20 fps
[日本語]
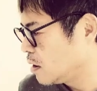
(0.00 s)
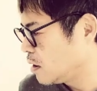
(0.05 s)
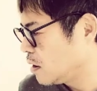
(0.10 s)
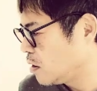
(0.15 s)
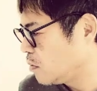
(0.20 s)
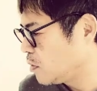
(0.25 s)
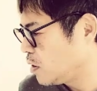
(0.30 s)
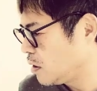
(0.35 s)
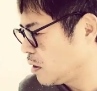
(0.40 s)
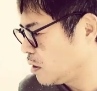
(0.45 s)

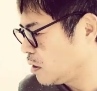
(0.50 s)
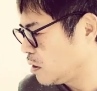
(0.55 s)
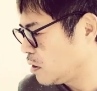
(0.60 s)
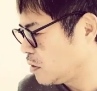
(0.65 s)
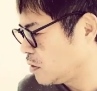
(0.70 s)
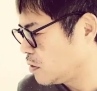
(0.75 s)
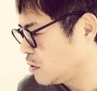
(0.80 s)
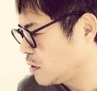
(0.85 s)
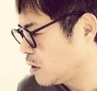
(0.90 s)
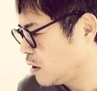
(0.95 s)
えー、
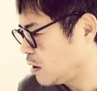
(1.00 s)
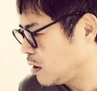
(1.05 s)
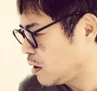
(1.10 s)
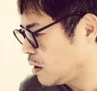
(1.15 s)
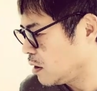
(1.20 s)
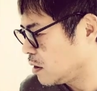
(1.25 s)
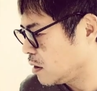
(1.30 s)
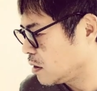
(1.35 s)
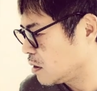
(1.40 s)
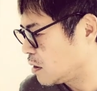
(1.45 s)
ビギニングで
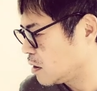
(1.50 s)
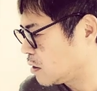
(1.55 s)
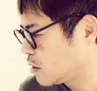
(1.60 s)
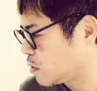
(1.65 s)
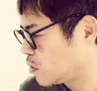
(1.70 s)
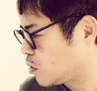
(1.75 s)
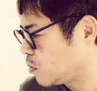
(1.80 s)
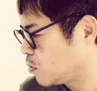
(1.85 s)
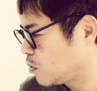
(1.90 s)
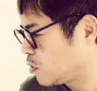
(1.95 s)
描かれ
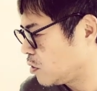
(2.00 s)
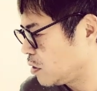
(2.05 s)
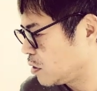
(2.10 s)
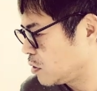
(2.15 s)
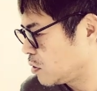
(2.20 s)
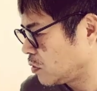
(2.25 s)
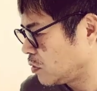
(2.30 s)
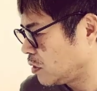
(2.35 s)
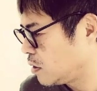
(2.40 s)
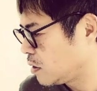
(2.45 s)
た巴
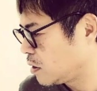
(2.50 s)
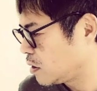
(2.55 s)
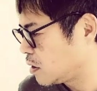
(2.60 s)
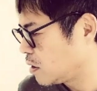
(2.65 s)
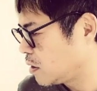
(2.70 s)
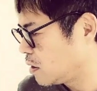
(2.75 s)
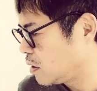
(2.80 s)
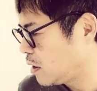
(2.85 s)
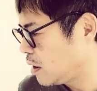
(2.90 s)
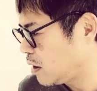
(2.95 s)
との一
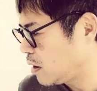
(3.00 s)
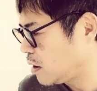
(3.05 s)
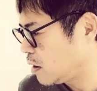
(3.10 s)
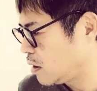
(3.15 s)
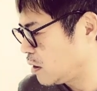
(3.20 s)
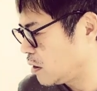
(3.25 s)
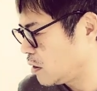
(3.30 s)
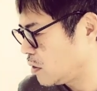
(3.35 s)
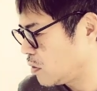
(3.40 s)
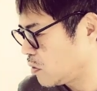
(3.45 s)
件で
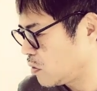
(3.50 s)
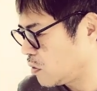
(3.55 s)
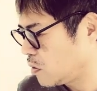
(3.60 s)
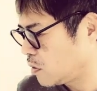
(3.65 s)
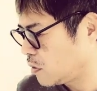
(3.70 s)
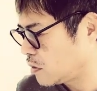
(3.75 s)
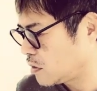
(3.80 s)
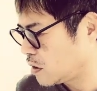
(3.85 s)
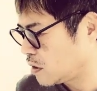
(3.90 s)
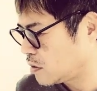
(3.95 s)

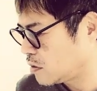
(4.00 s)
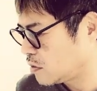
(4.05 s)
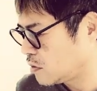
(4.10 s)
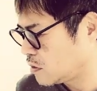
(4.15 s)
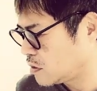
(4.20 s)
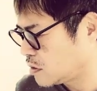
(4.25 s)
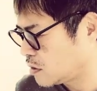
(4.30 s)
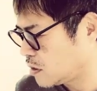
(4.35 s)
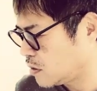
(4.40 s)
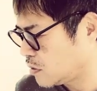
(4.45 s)
殺さず
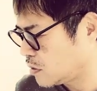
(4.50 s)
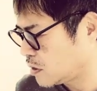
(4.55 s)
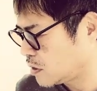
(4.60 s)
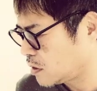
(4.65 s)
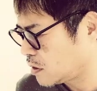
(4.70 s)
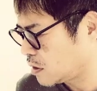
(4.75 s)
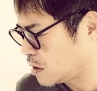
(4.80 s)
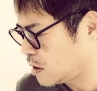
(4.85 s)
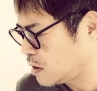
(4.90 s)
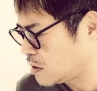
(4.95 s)
の力を
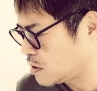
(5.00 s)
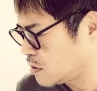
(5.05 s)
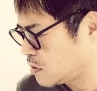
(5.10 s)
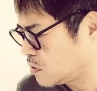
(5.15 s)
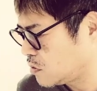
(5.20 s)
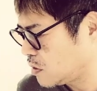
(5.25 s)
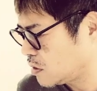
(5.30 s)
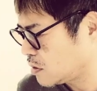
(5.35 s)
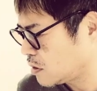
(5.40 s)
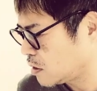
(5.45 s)
立てた謙
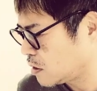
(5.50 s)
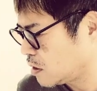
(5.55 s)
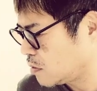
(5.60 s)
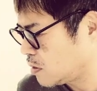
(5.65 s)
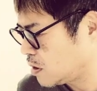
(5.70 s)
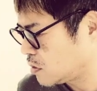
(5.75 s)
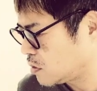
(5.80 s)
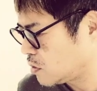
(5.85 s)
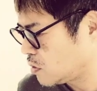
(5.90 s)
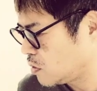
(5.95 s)
信は酒
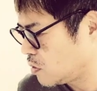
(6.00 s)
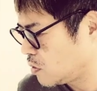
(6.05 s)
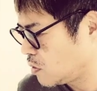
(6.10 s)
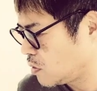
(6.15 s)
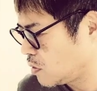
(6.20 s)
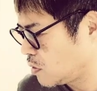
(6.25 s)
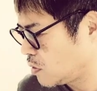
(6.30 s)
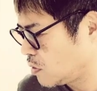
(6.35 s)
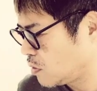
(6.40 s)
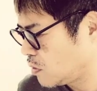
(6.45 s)
場
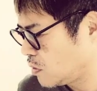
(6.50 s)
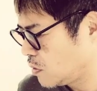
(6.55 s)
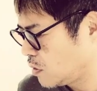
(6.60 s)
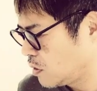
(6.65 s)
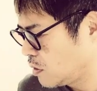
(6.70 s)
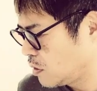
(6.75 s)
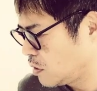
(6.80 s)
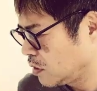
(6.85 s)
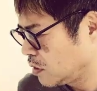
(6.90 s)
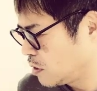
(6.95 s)
と
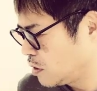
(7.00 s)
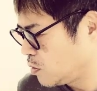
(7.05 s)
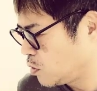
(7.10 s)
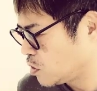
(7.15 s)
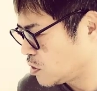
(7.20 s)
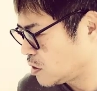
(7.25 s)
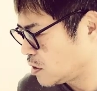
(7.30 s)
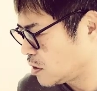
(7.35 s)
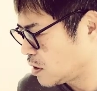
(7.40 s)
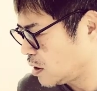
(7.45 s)
に
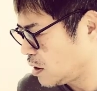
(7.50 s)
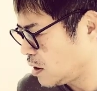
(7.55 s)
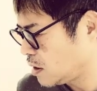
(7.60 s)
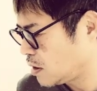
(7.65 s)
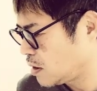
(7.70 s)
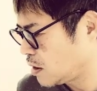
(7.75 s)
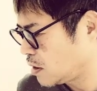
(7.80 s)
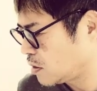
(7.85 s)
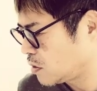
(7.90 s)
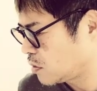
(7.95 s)
持ち替
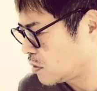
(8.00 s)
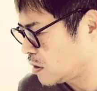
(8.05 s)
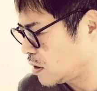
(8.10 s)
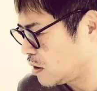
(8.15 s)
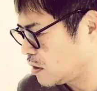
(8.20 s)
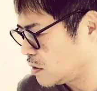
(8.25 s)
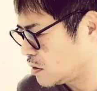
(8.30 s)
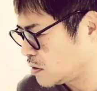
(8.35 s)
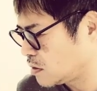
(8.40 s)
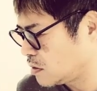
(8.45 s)
え敵と
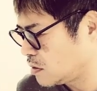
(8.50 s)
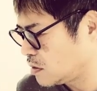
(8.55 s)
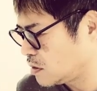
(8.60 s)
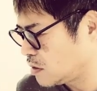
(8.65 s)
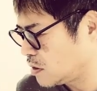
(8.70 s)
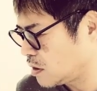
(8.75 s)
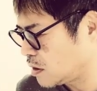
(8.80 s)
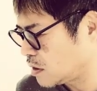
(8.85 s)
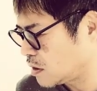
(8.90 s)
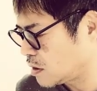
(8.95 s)
対峙する
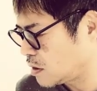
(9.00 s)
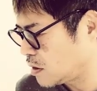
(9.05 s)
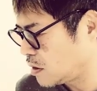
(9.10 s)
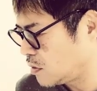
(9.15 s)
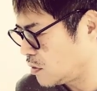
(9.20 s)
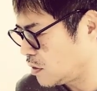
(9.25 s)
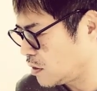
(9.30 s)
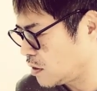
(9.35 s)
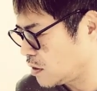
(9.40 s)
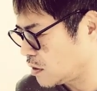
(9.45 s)
あた
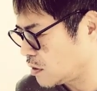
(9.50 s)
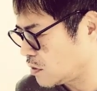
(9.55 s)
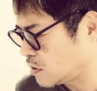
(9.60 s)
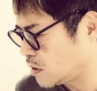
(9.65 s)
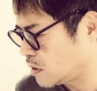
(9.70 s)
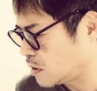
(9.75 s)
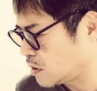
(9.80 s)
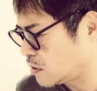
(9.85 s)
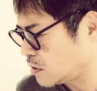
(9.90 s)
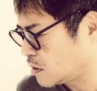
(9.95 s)
あの
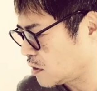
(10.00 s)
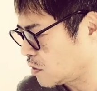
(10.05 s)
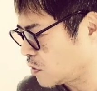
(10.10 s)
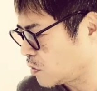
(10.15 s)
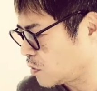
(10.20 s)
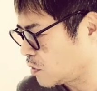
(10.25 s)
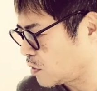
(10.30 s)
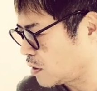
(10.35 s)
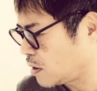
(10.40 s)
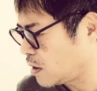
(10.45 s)
選択した
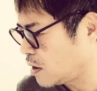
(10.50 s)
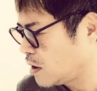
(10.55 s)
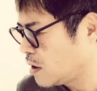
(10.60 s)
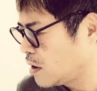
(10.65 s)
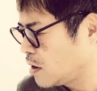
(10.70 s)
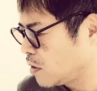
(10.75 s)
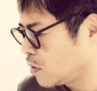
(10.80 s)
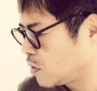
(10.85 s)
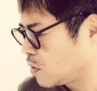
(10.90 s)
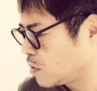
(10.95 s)
ことから
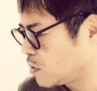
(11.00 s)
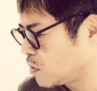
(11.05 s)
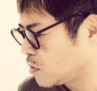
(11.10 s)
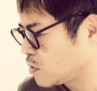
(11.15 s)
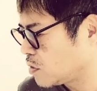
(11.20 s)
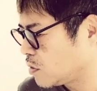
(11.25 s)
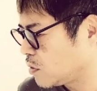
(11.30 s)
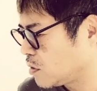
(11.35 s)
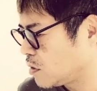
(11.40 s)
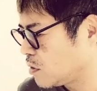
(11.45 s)
この
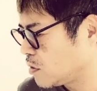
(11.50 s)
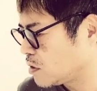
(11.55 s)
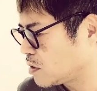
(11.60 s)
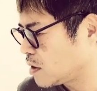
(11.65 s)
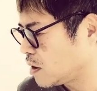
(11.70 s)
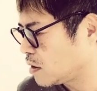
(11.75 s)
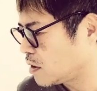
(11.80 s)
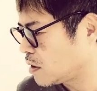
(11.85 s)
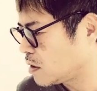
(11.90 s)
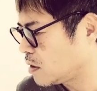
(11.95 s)
特徴を利用
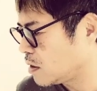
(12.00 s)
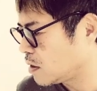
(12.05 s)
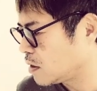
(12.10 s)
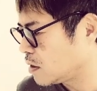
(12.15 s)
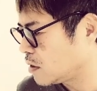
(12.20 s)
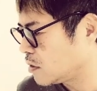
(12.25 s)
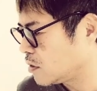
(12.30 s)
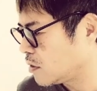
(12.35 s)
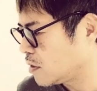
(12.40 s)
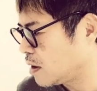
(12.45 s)
して谷
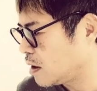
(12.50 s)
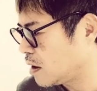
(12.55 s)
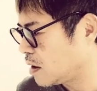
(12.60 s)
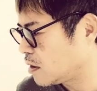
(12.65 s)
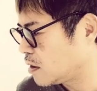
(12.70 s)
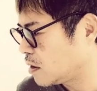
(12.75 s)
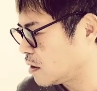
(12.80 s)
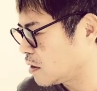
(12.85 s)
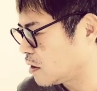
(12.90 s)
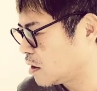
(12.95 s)
垣監督
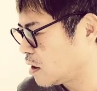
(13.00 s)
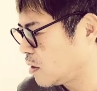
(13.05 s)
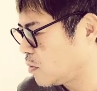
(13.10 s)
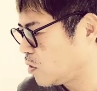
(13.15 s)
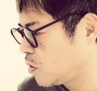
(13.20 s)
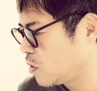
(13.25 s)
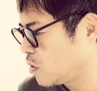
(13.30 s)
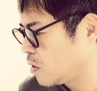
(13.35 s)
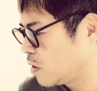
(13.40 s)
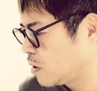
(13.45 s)
が当たって
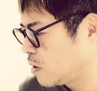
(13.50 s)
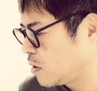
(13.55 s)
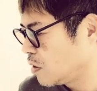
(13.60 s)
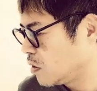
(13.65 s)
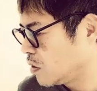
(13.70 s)
も、